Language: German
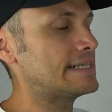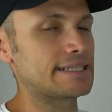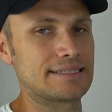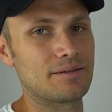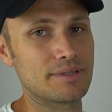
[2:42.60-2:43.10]

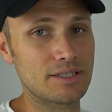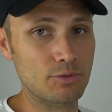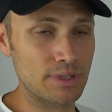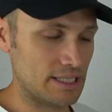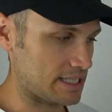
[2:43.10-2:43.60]
Das ist aber nicht
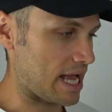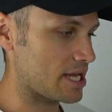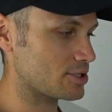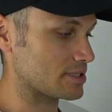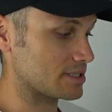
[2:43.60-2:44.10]
unbedingt
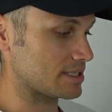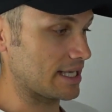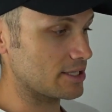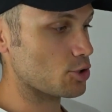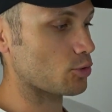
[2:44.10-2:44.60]
tragisch, das ist
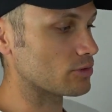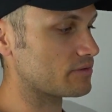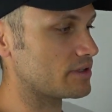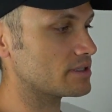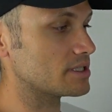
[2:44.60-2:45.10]
eh eine
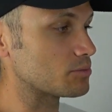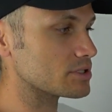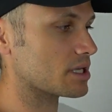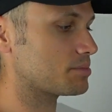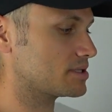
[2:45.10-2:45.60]
Schrotflinte, die
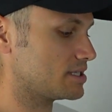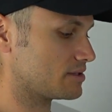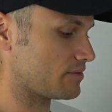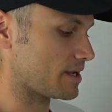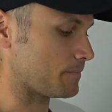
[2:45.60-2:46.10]
muss
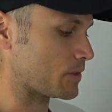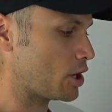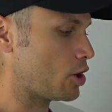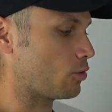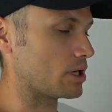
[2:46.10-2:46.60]
repetiert werden
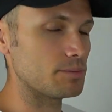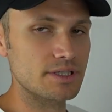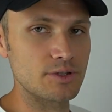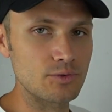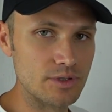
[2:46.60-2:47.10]
und ein
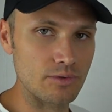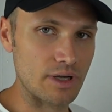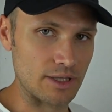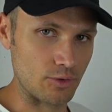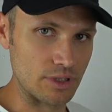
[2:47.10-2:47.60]
bisschen Used
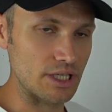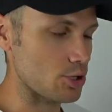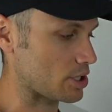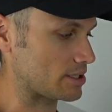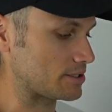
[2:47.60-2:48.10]
Look hat noch nie
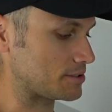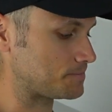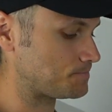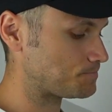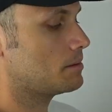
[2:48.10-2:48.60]
geschadet.
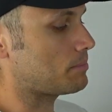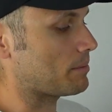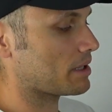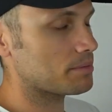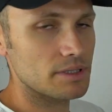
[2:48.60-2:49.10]

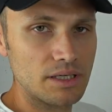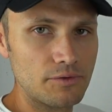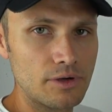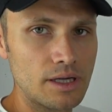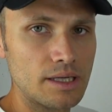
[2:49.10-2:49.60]
Beim
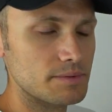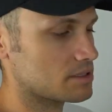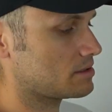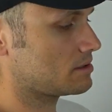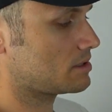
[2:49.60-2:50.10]
Repetiervorgang gibt es
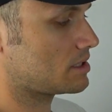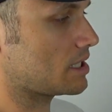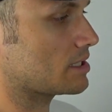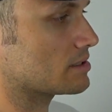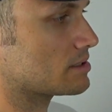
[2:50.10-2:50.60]
ein
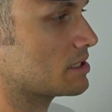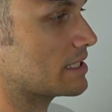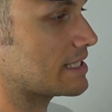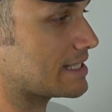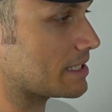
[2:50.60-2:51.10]
kleines
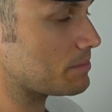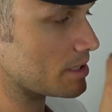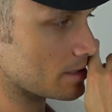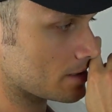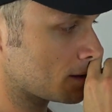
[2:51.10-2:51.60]

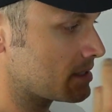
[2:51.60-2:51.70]
Gimmick.